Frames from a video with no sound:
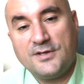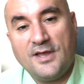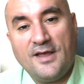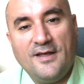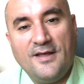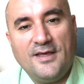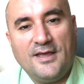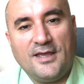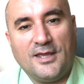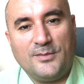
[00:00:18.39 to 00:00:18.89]

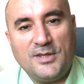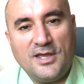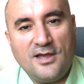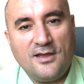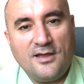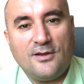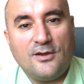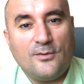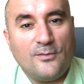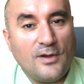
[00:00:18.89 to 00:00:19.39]
et eh
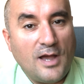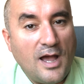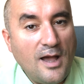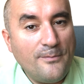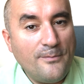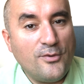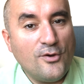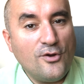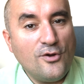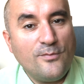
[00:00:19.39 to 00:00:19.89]
bien,
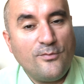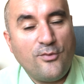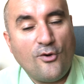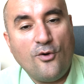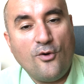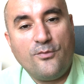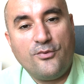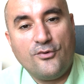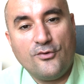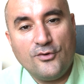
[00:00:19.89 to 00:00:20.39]
Apple
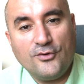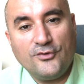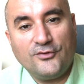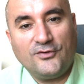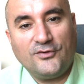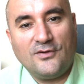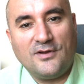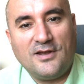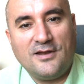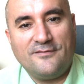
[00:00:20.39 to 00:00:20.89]

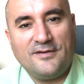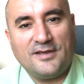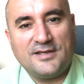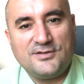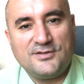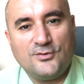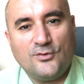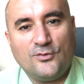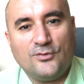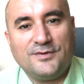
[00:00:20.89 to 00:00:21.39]
propose la
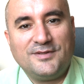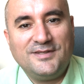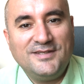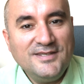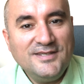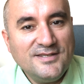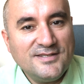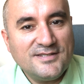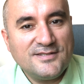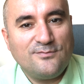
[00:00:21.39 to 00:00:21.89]
version
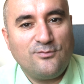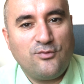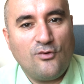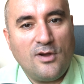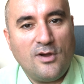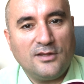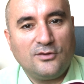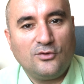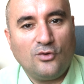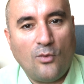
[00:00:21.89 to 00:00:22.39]

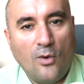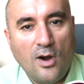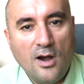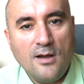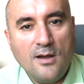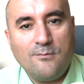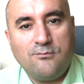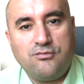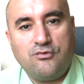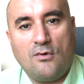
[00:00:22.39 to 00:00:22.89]
10.3
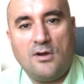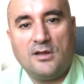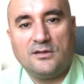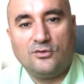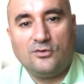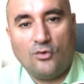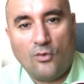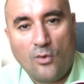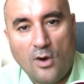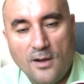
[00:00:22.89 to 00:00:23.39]

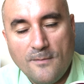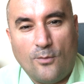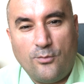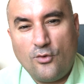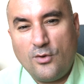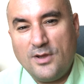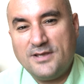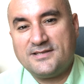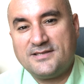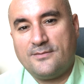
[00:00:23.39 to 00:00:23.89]

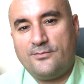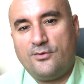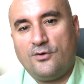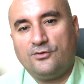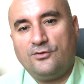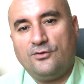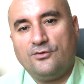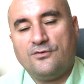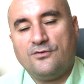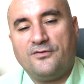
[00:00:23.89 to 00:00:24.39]
pourquoi est-ce
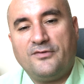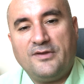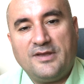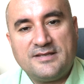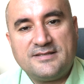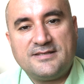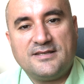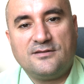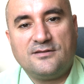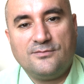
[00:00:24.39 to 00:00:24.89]
important de faire
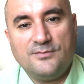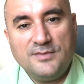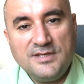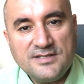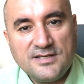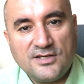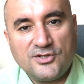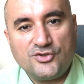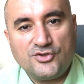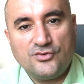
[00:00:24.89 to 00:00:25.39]
cette
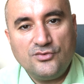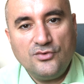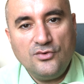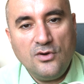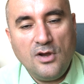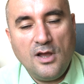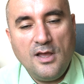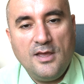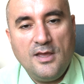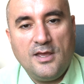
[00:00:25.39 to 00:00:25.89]
mise à
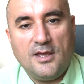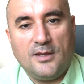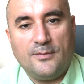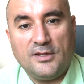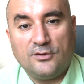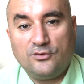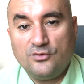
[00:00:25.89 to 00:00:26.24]
jour eh Bien,